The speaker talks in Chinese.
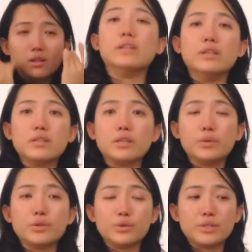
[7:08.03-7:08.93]
可能是因
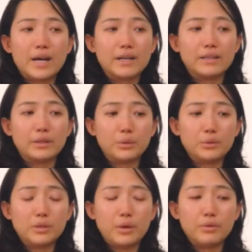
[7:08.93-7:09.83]
为居家隔离，
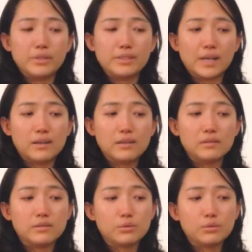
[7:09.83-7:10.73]
就让我们想
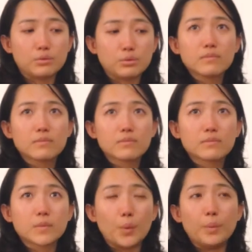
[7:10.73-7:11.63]
很多。
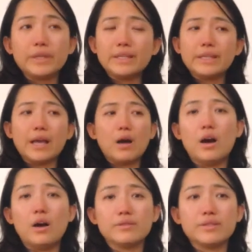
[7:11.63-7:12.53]
我们一定要好
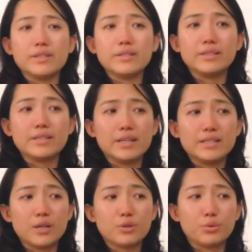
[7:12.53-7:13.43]
好珍惜当
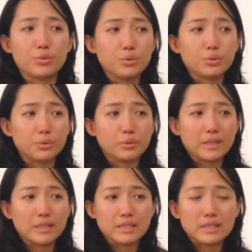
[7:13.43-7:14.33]
下所拥有
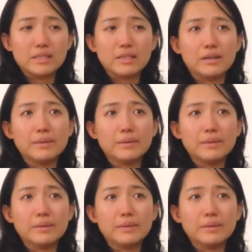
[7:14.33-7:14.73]
的一切。